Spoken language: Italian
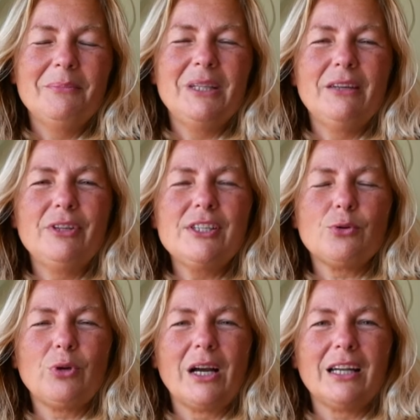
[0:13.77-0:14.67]
Mi
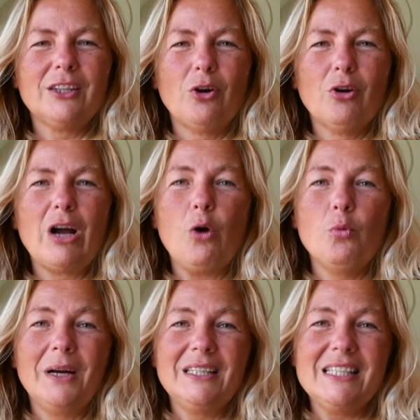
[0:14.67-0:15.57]
definisco una cardiologa
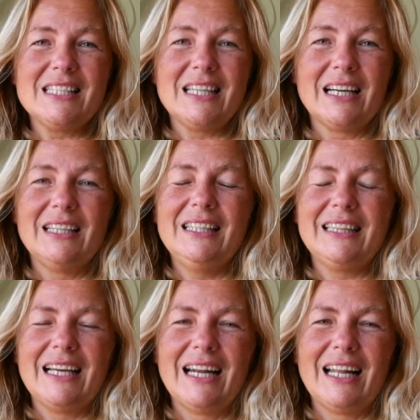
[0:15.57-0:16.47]
umanista
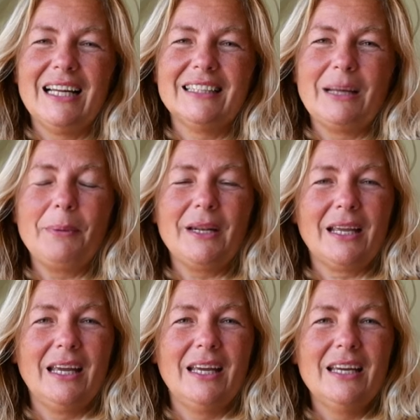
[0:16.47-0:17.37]
integrata
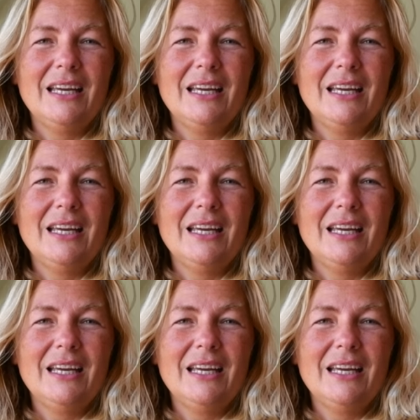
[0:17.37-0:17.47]
perché?